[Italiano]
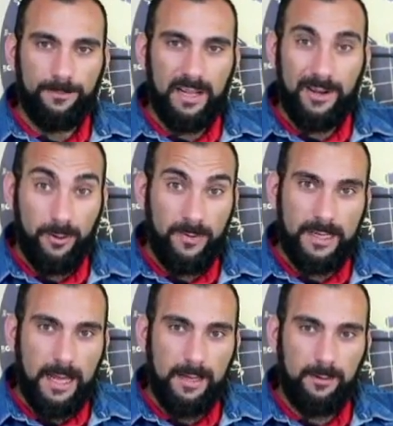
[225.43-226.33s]
la
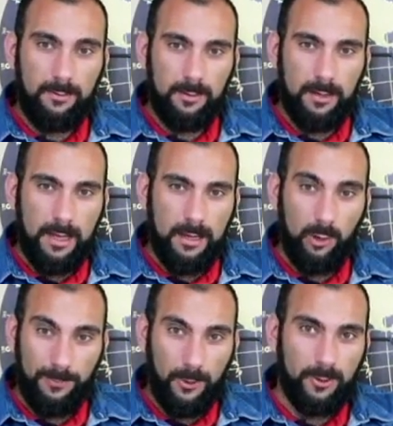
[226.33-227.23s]
novità, la,
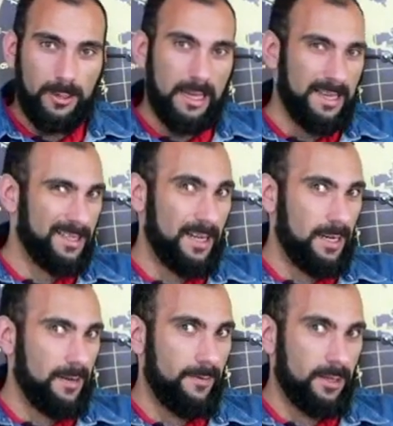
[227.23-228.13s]
l'opportunità sta
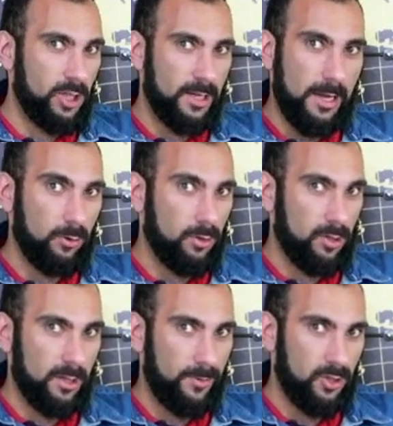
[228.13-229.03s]
nell'avere il checkout,
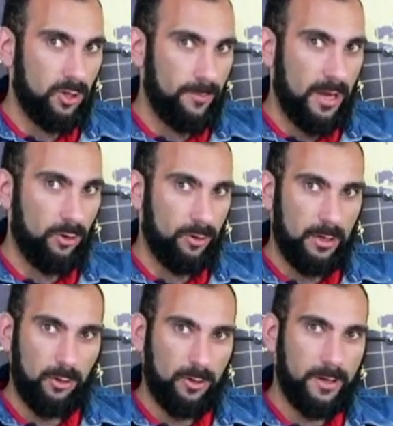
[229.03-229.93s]
così le persone pagano la
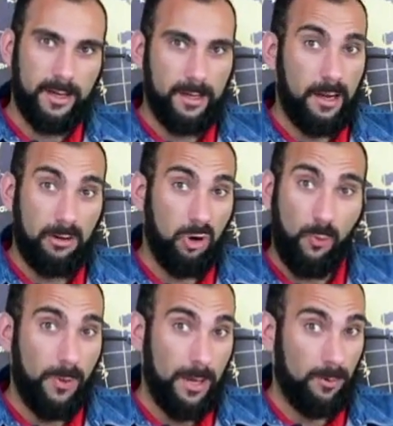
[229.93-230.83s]
loro carta di credito con
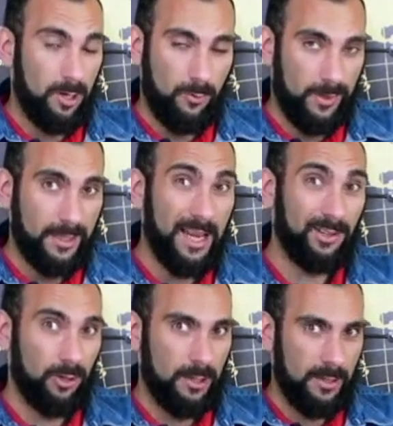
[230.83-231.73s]
PayPal e
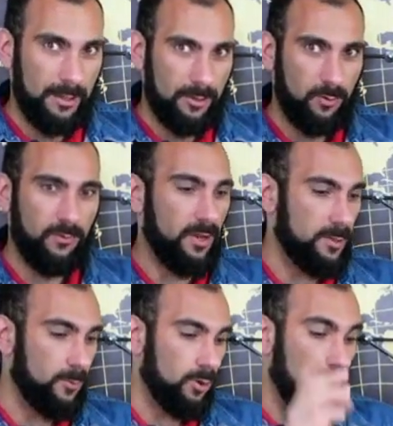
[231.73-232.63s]
quant'altro direttamente su Facebook.